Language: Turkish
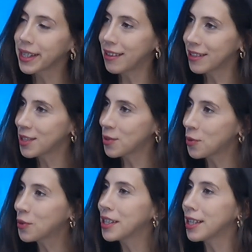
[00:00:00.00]

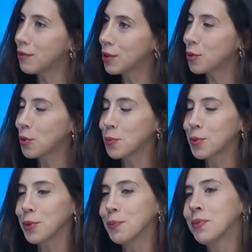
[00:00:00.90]
Altınok, Yalova
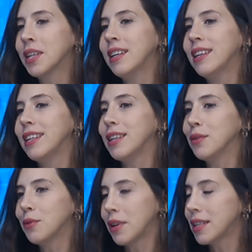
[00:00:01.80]
doğumluyum.
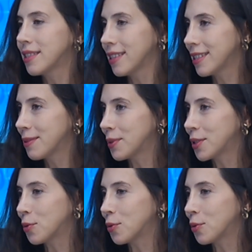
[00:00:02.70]
Ee, üniversiteyi İzmir'de